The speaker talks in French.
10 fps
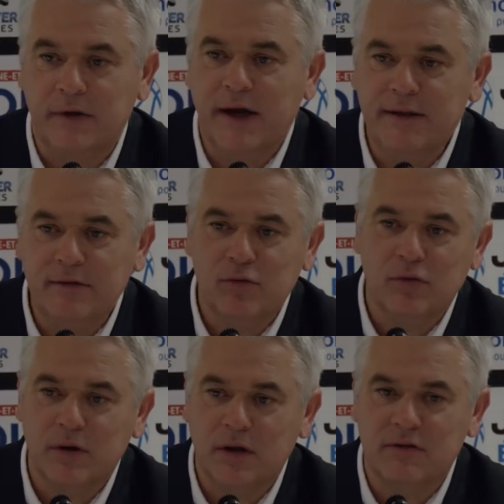on, gagne
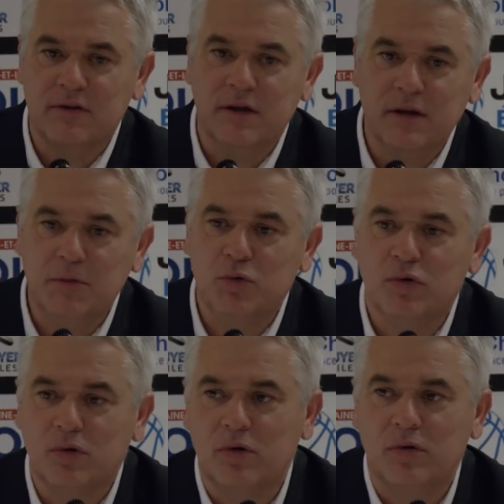sur les 15 dernières
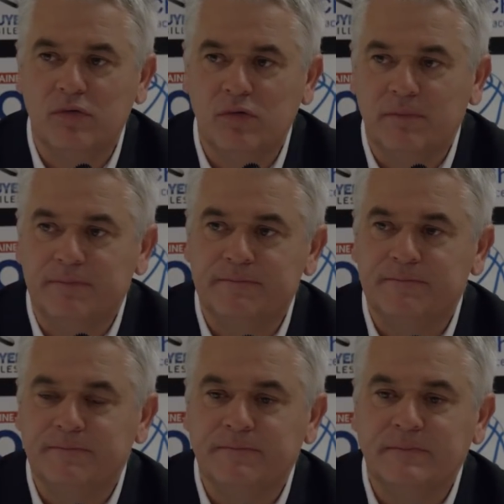minutes, encore une fois.
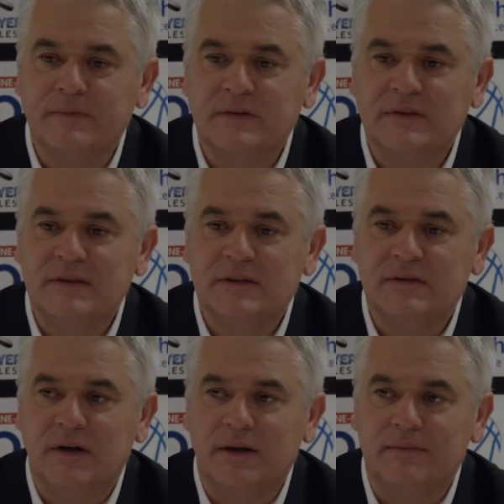
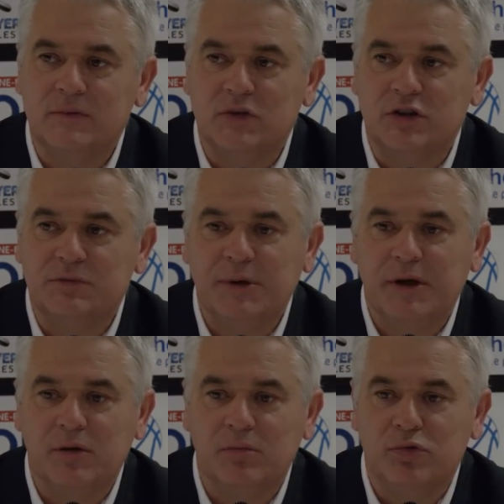Voilà. Donc
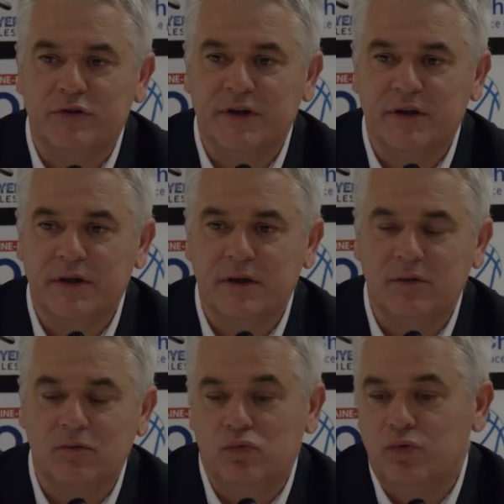j'espère que pour
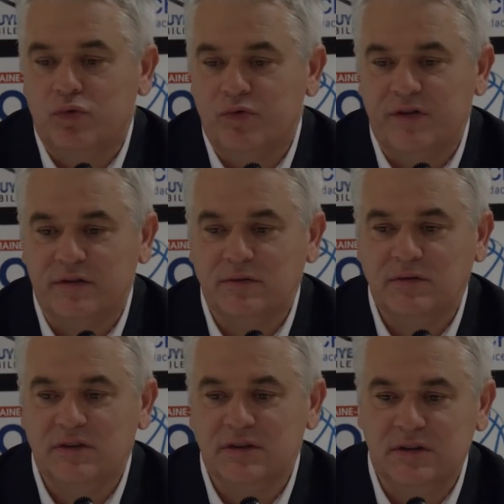certains, ou de toute
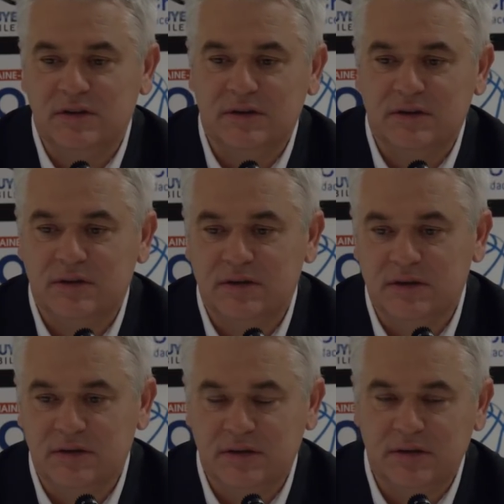façon, si,
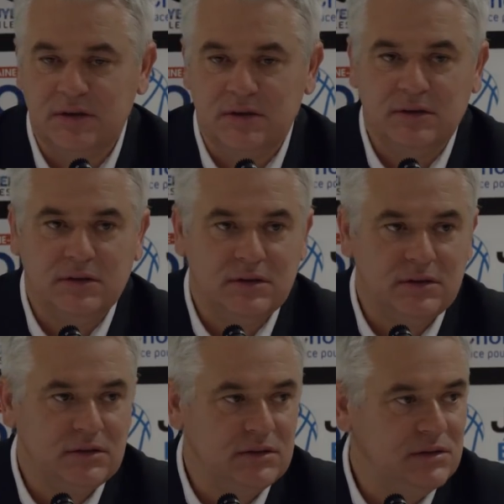si,
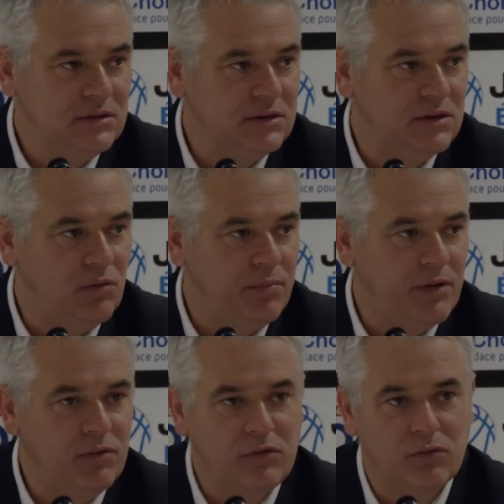si,
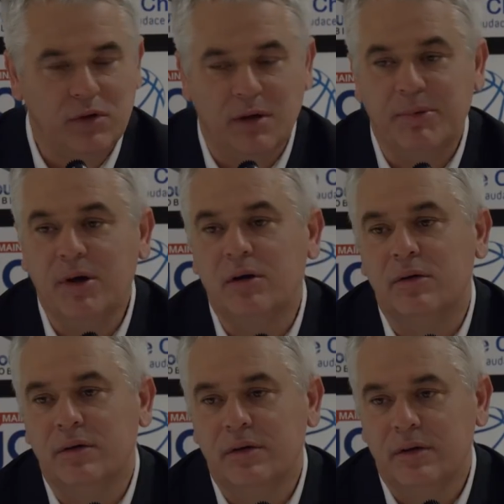compréhension il n'y a pas,